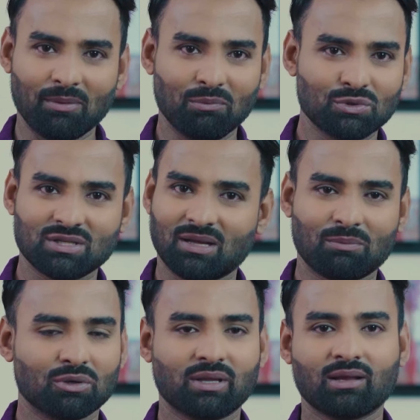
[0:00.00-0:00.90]
আমি বুঝি
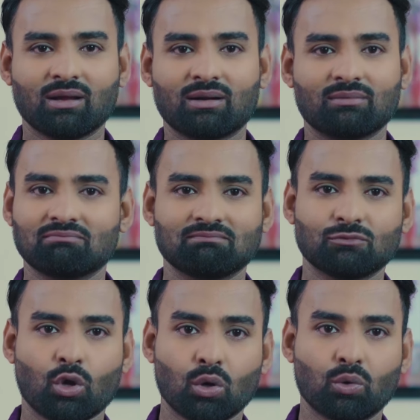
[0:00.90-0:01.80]
তারপর থেকে আর
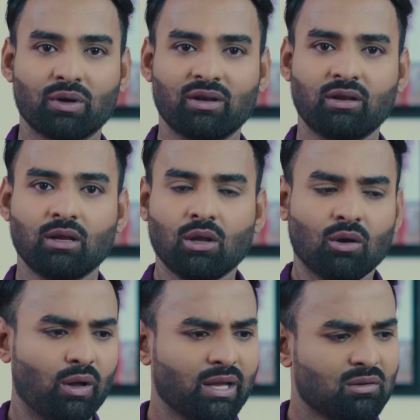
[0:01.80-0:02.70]
নকল করিনি
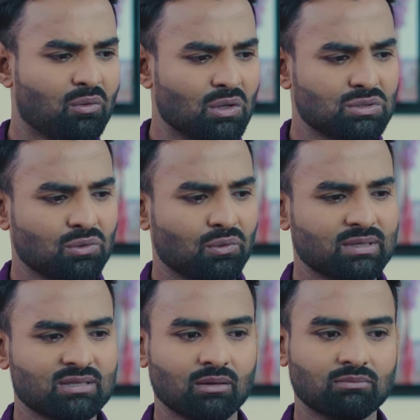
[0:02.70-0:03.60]
অনেক কষ্ট
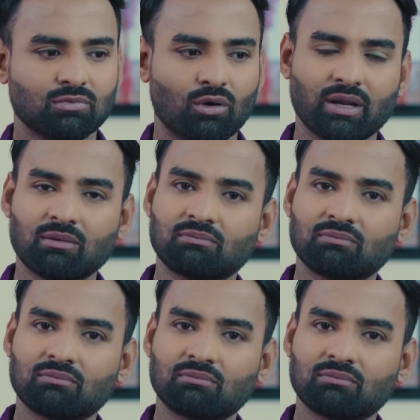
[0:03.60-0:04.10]
করেছিলাম অনেক